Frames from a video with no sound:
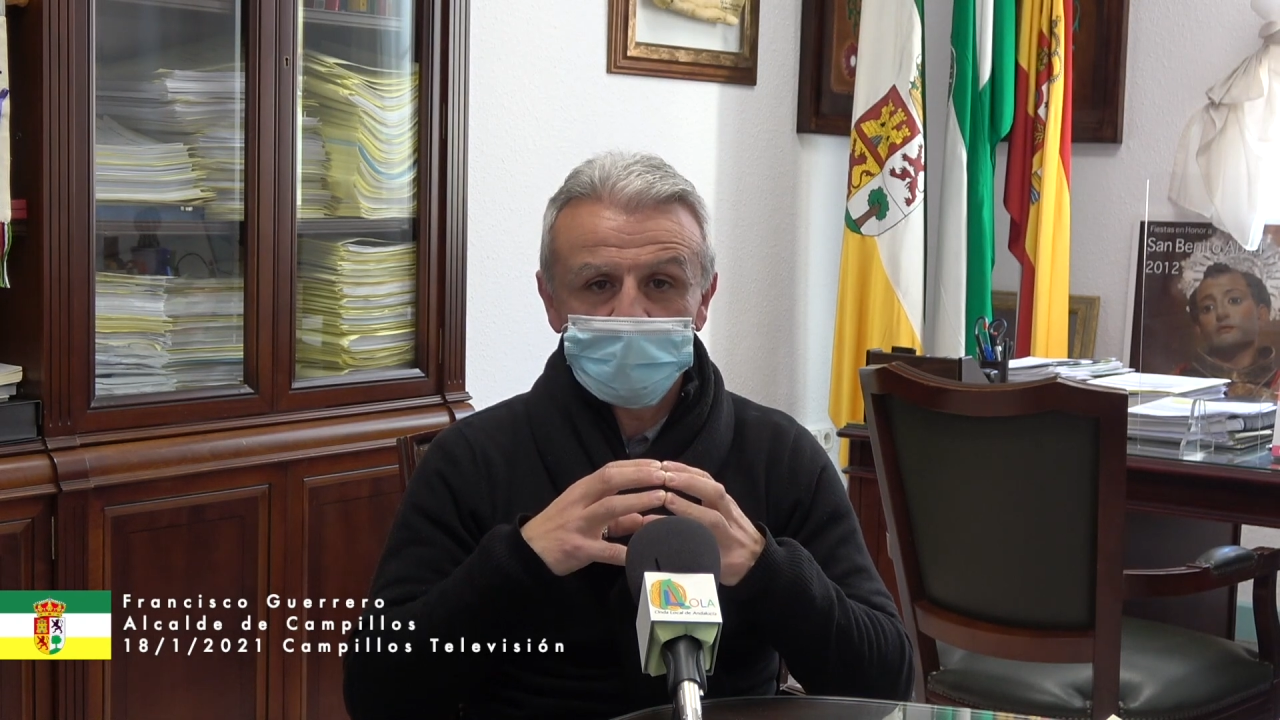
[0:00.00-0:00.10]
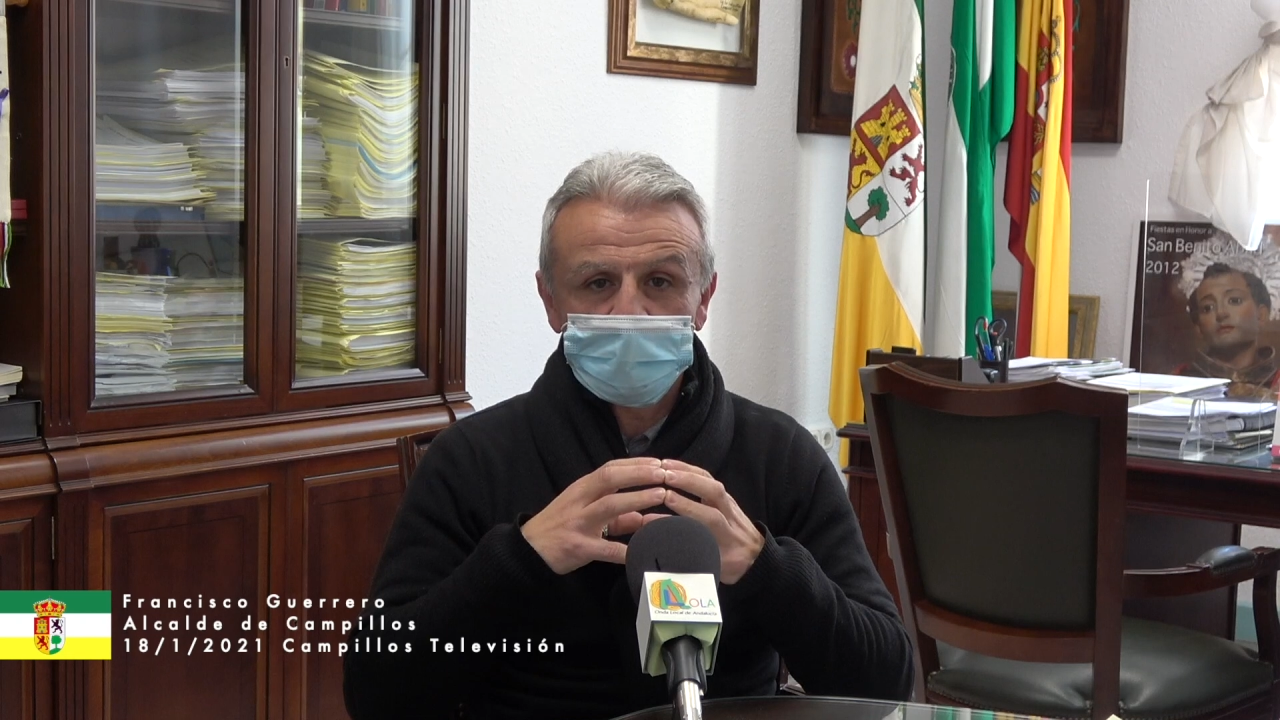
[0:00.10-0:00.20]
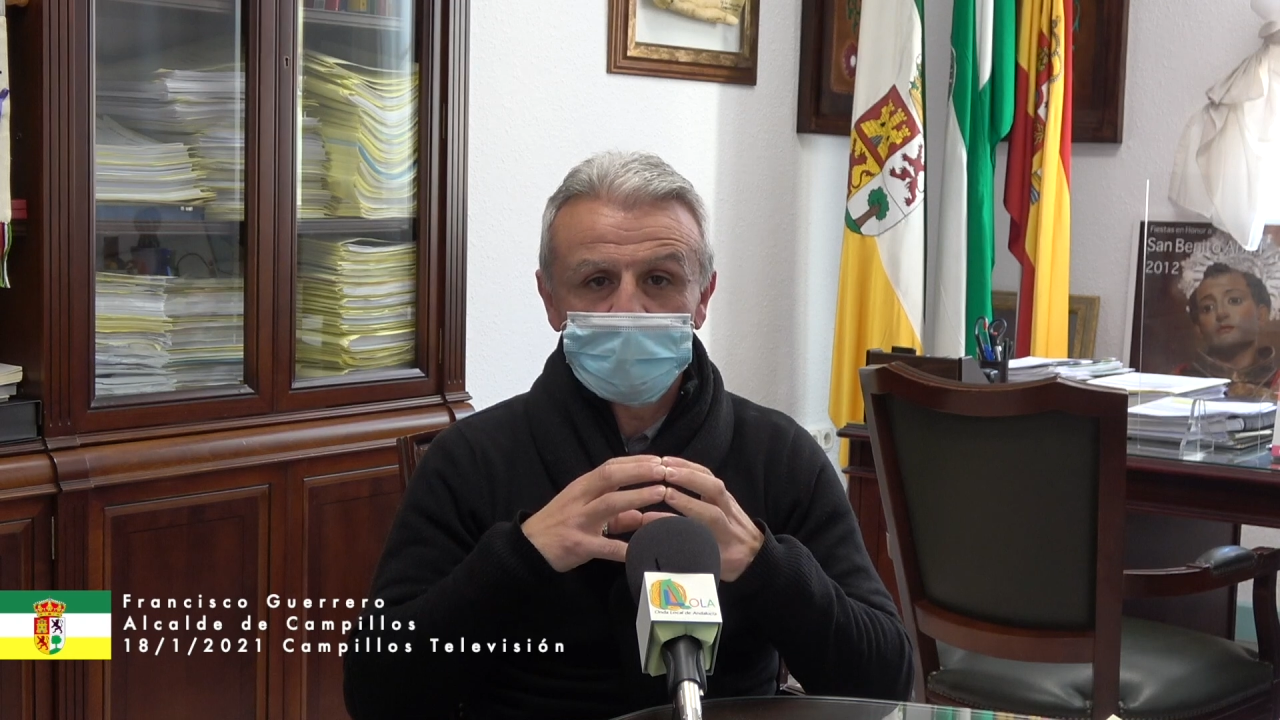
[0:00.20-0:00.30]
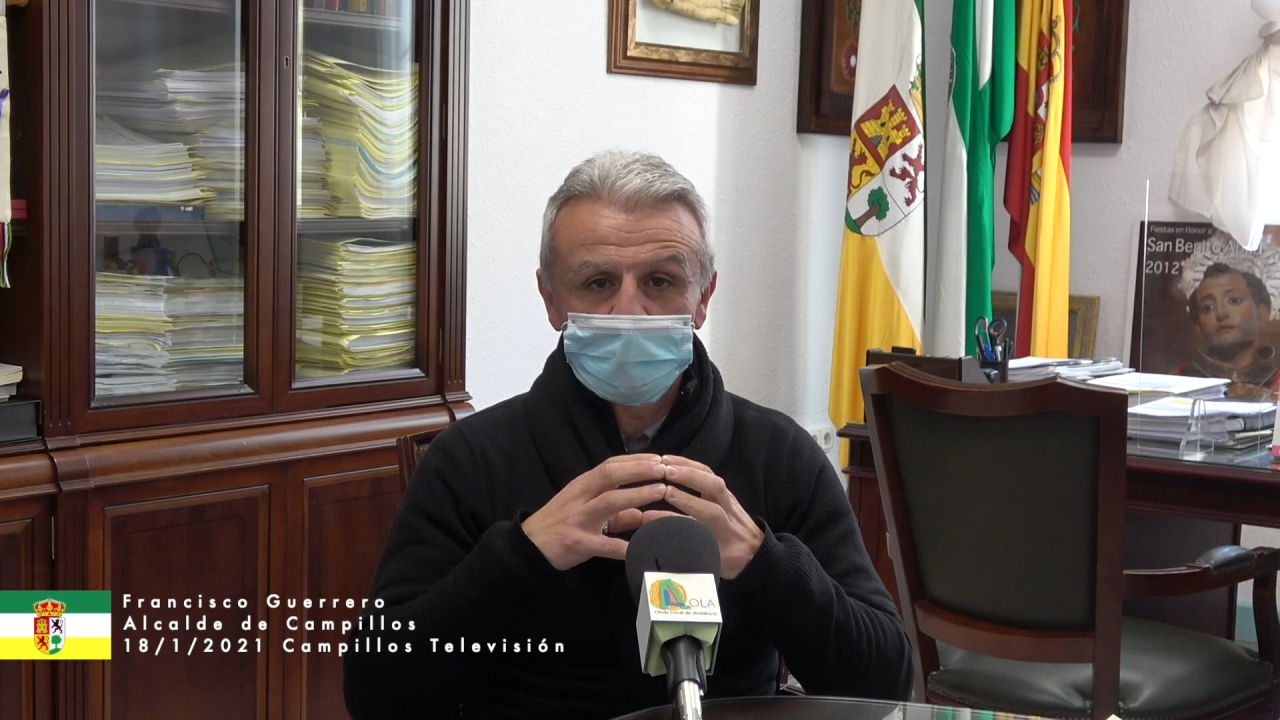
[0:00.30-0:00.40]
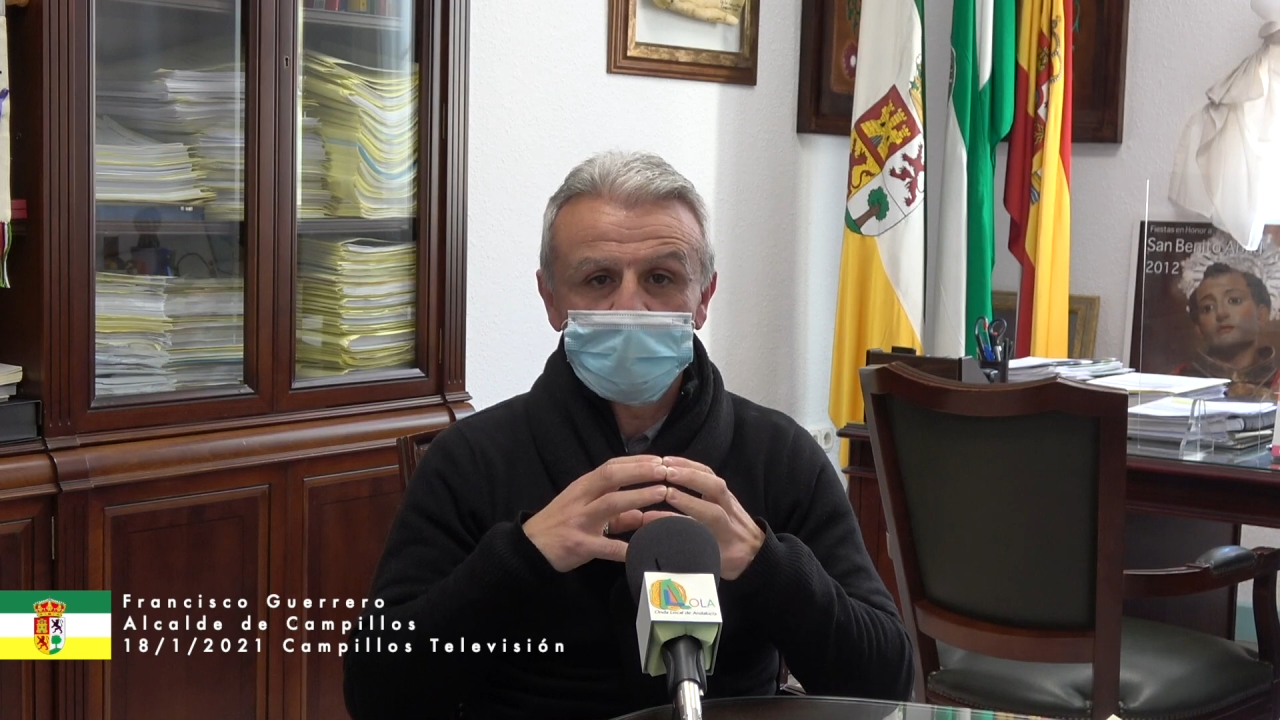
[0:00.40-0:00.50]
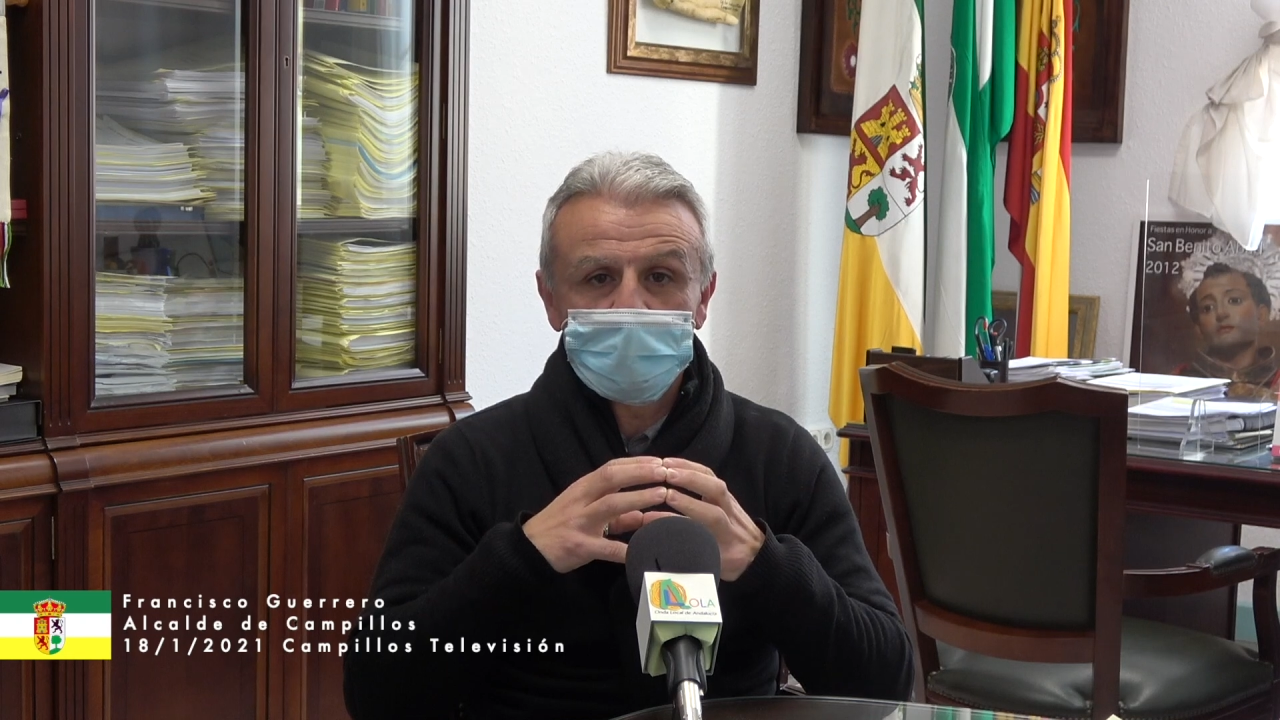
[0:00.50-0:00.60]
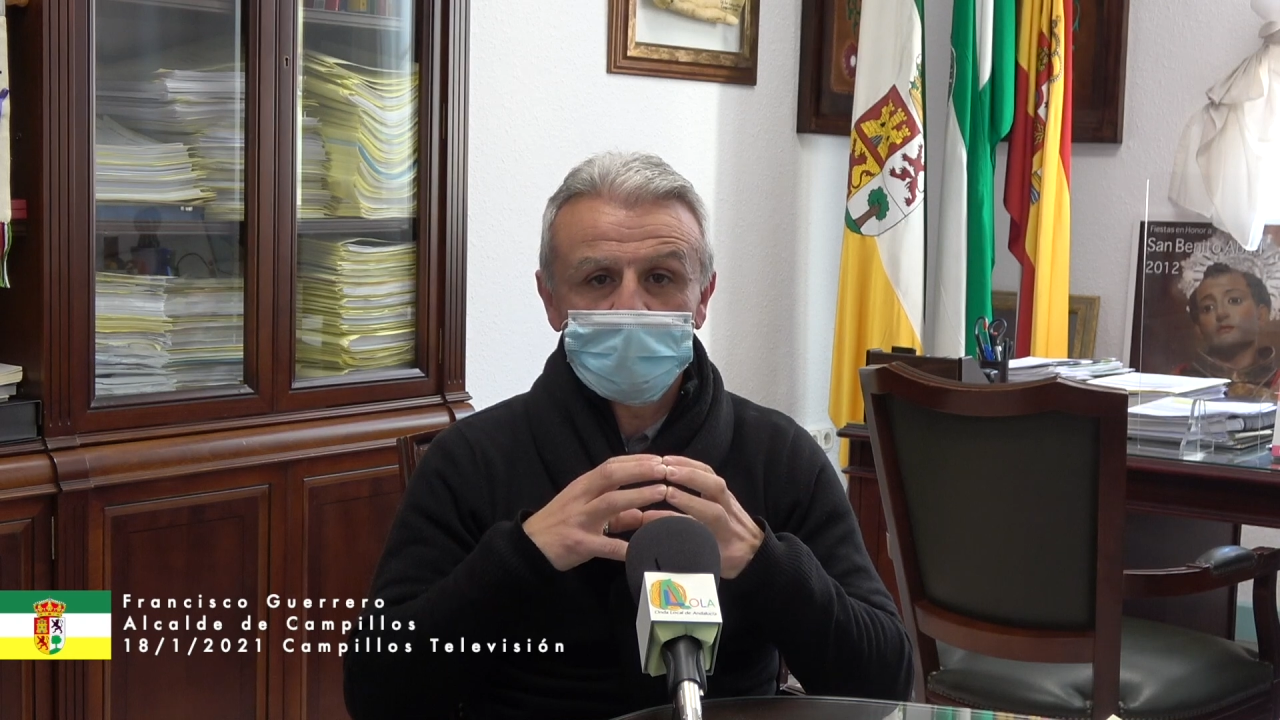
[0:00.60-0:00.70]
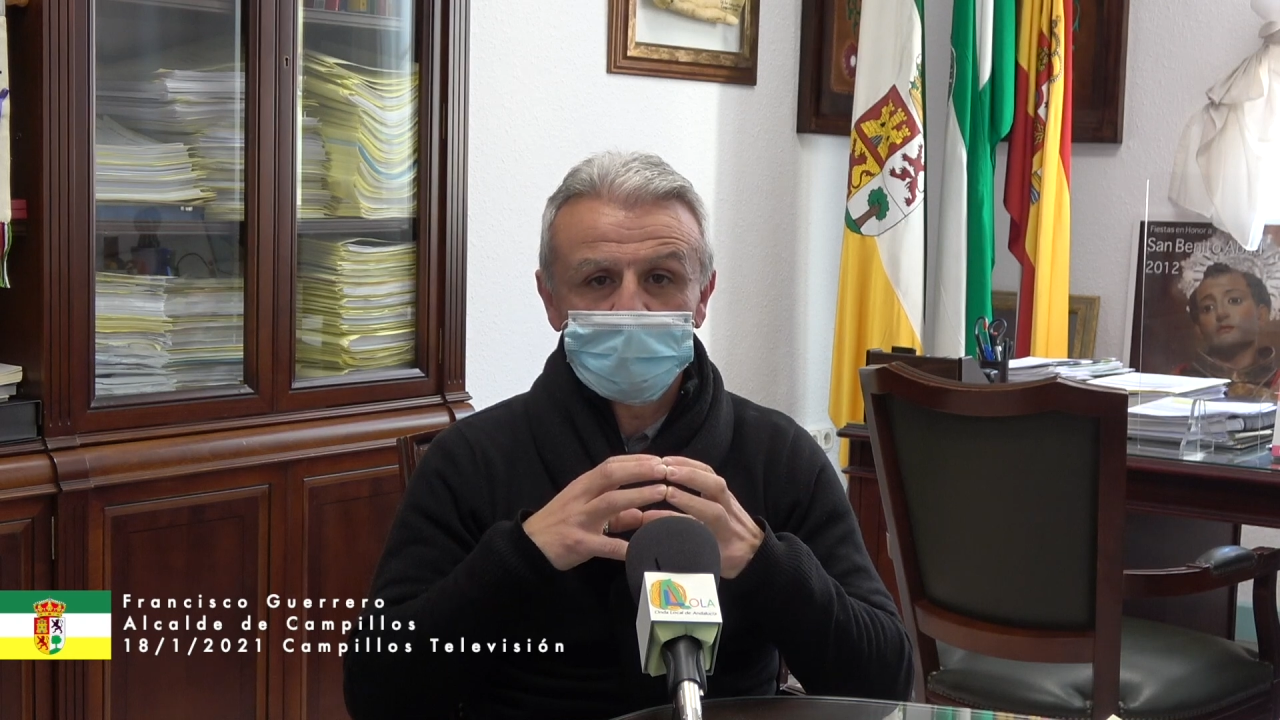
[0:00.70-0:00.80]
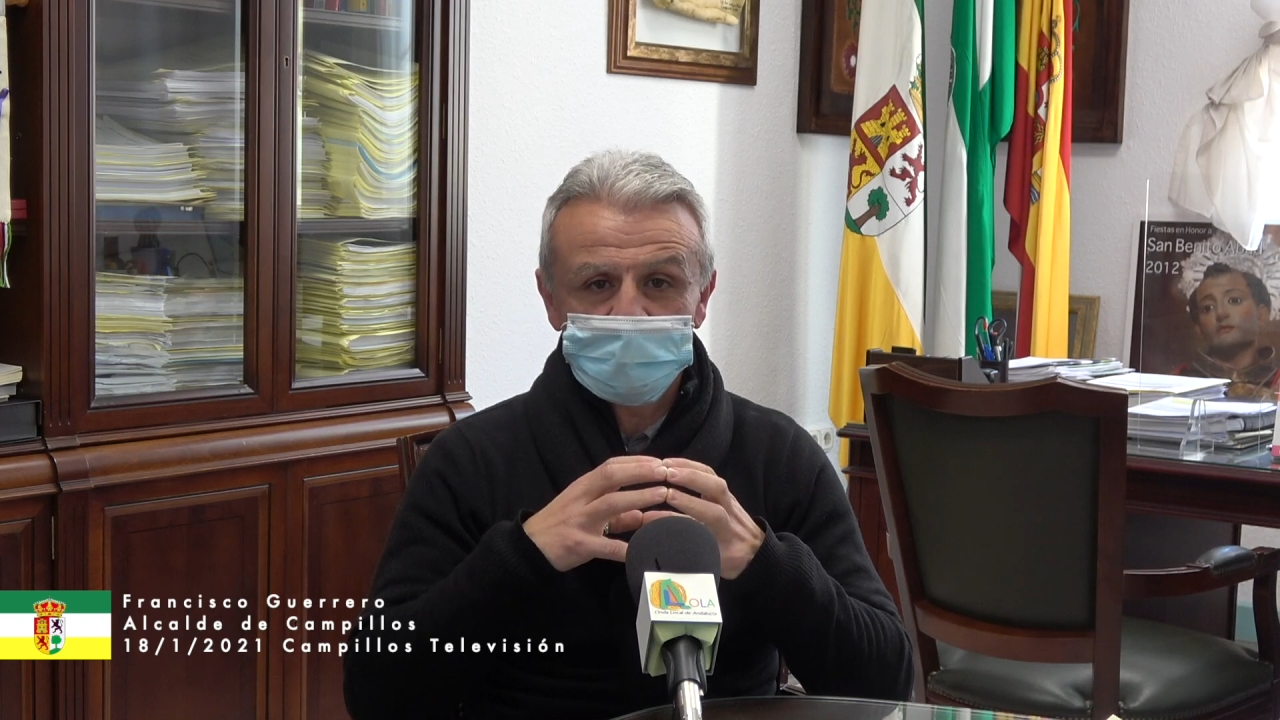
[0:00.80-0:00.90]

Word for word: el bien de los demás.